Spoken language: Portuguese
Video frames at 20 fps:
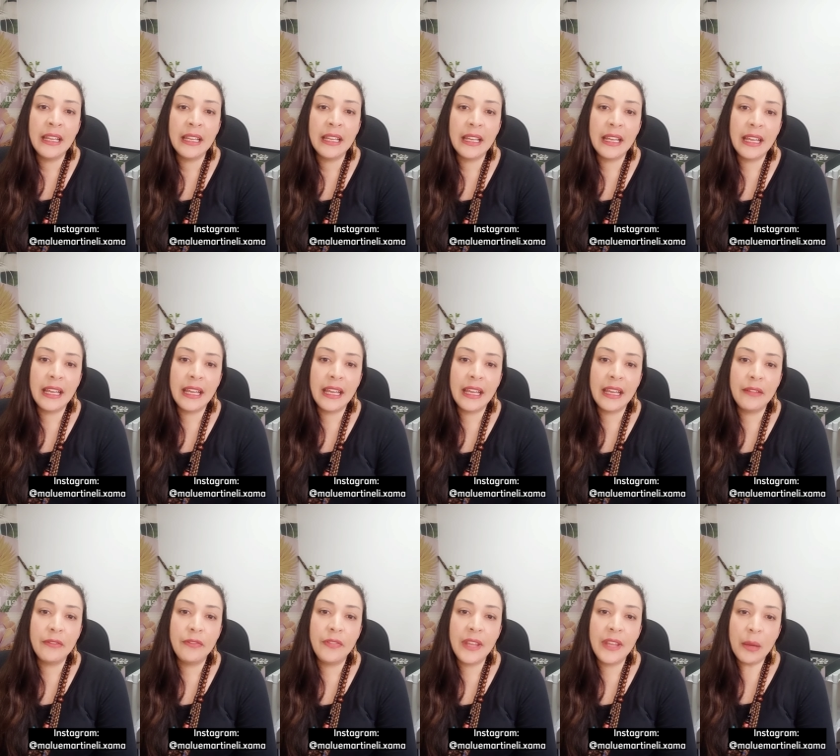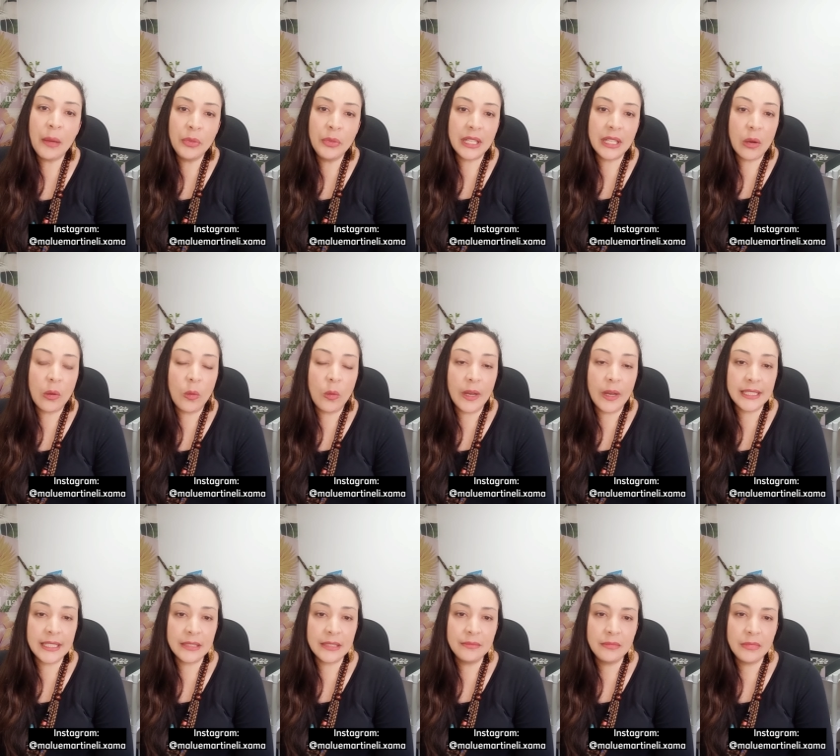é, via muita
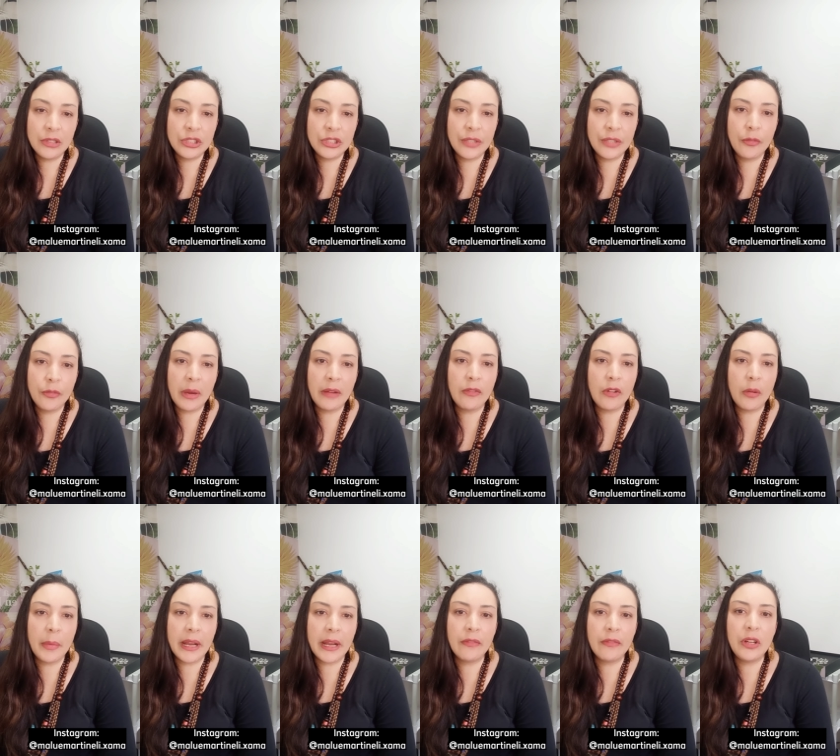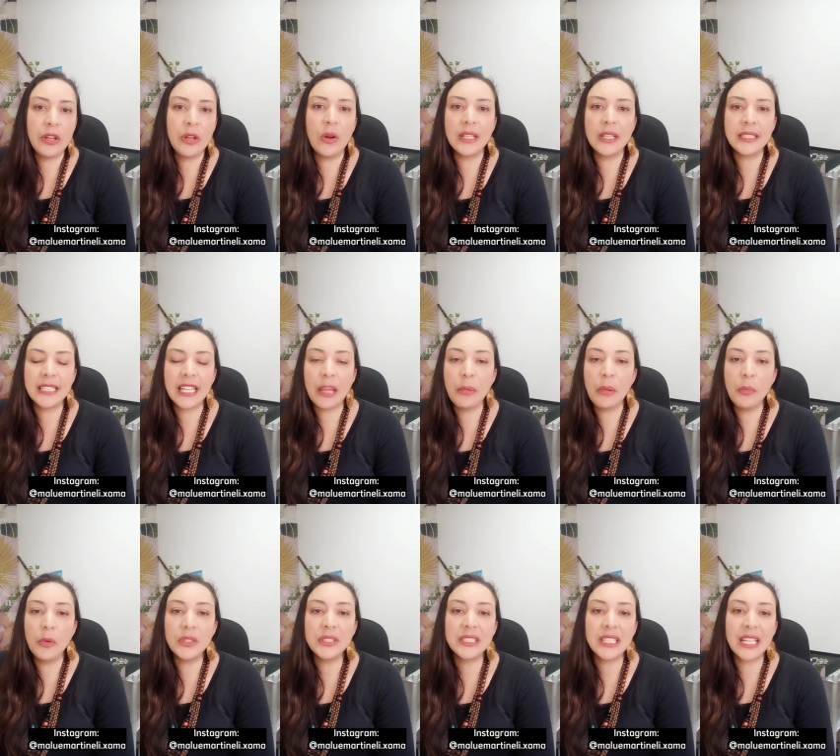coisa. Eu tive uma avó maravilhosa que me
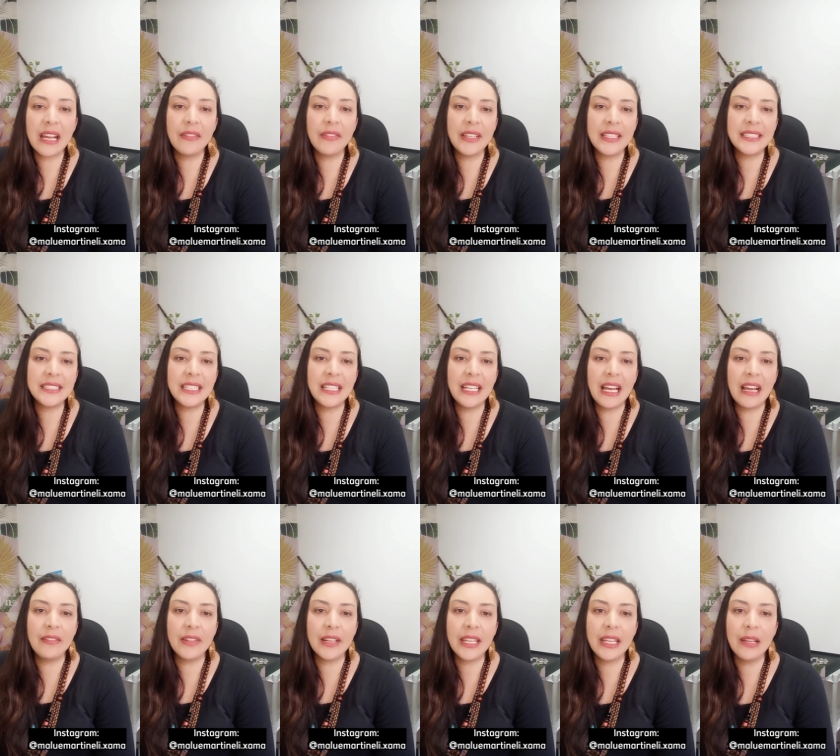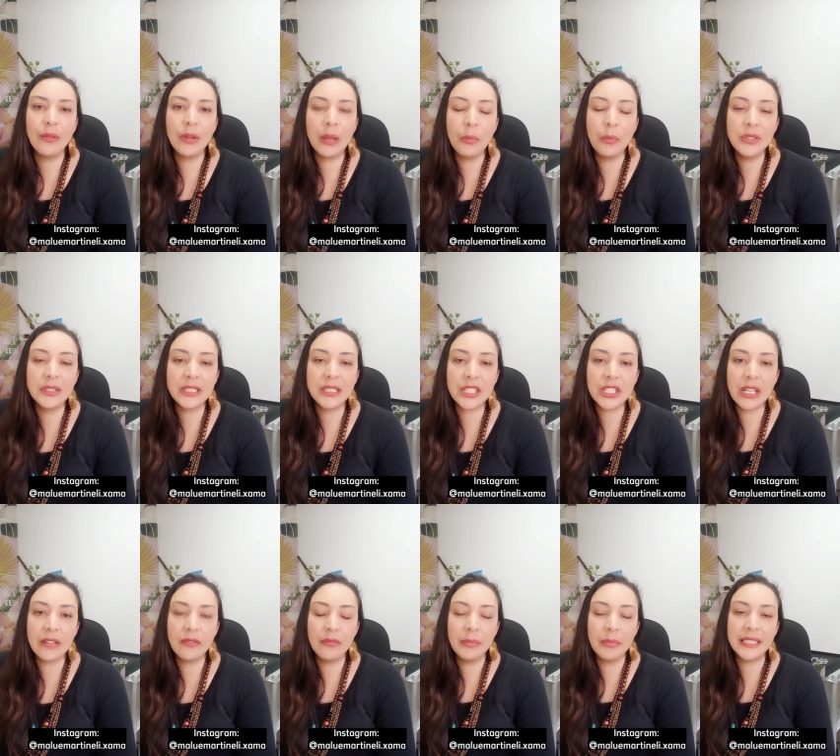mostrava e ensinava aquilo que muitos
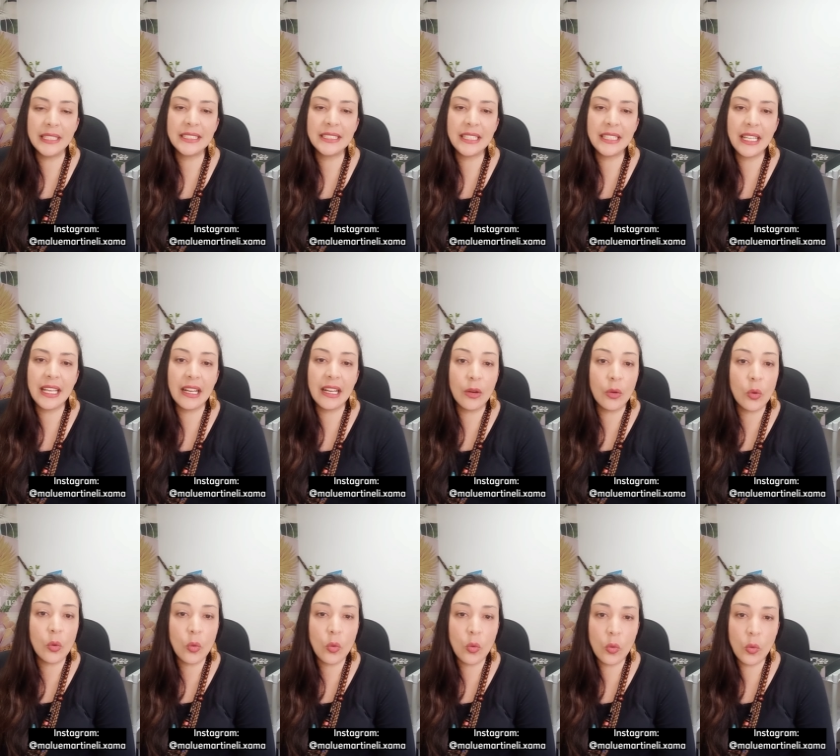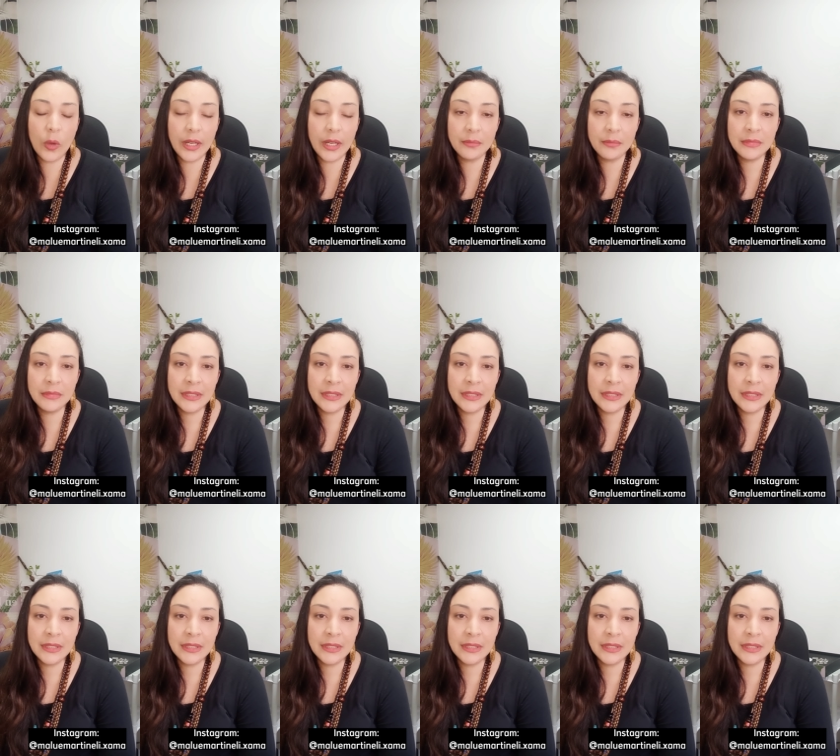achavam besteira, loucura.